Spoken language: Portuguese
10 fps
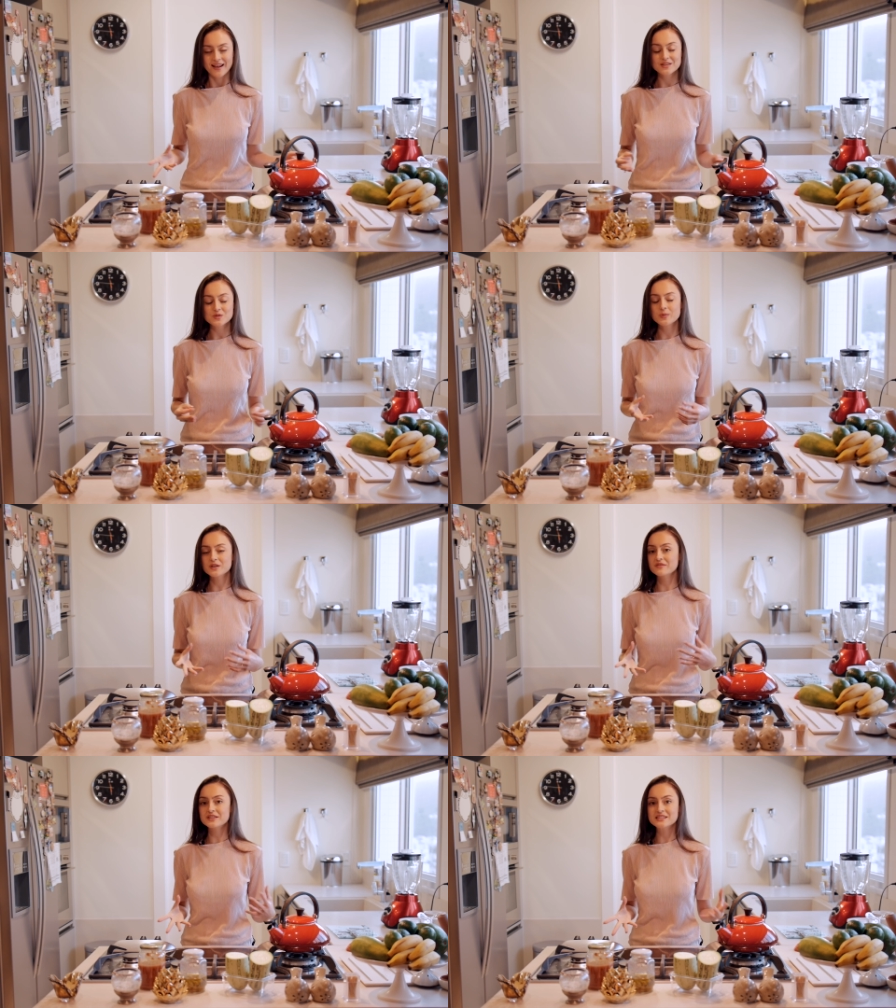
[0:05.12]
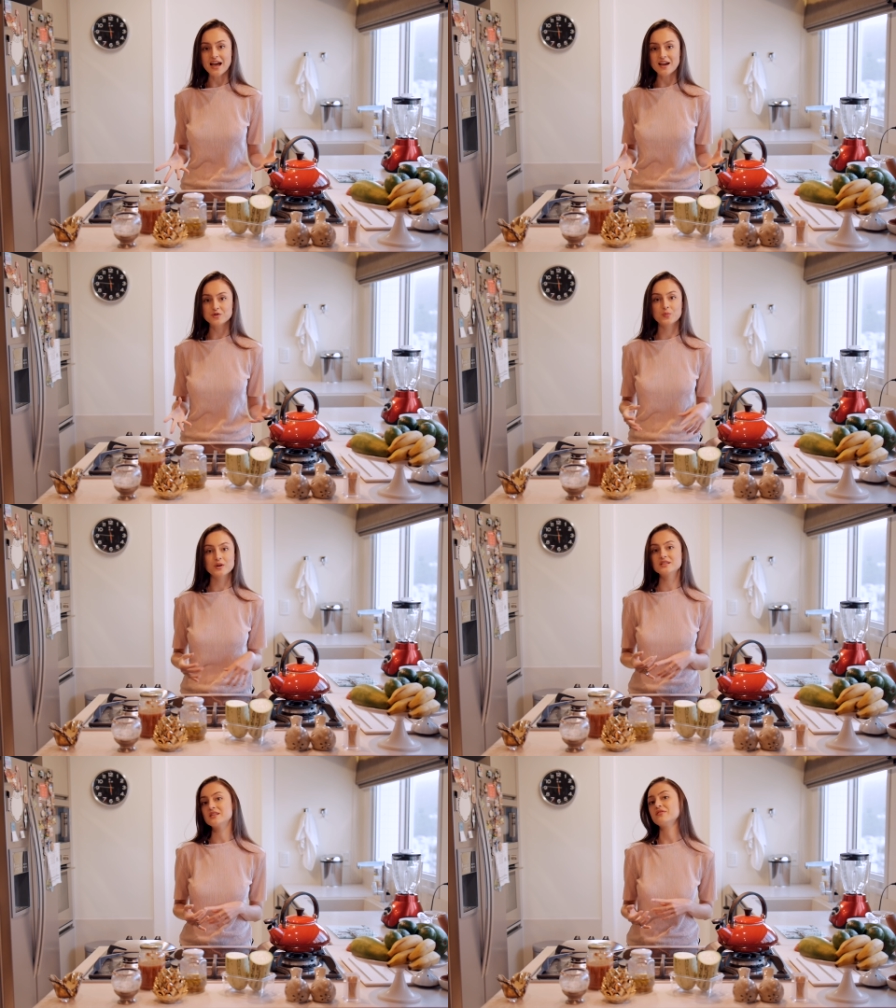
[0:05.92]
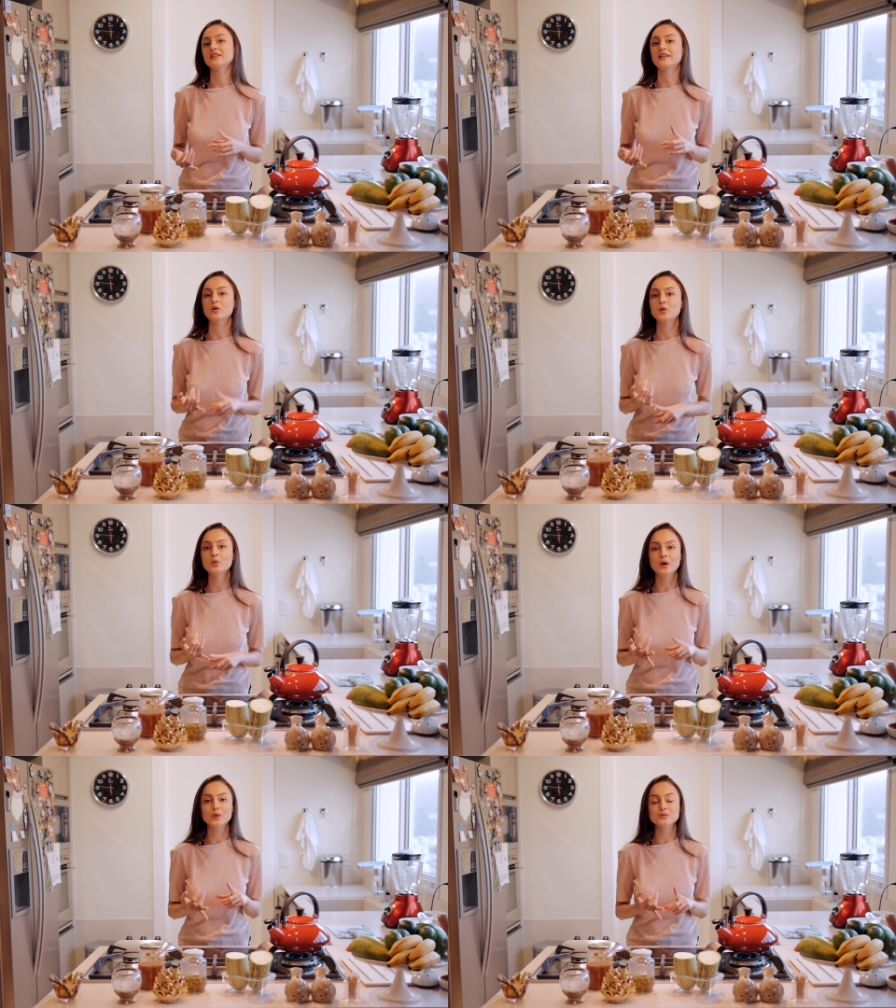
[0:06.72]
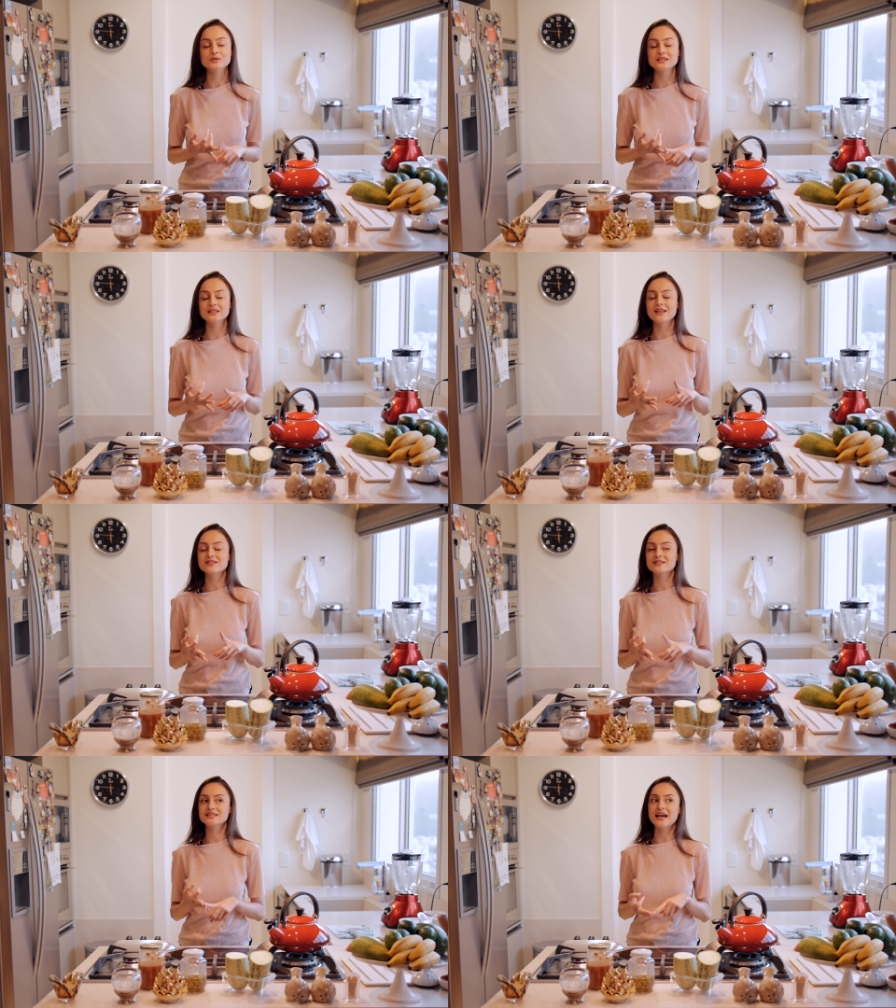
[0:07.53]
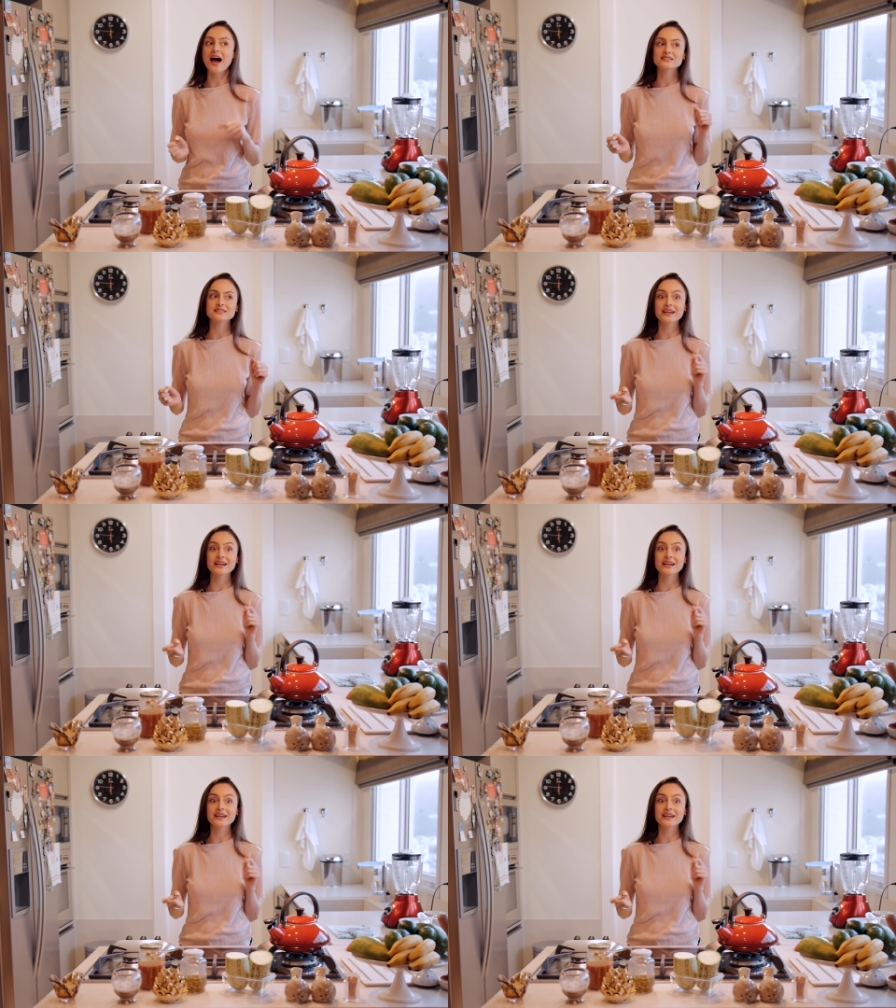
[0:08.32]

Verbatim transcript: Ela é super versátil, pode ser feita crua, cozida, assada,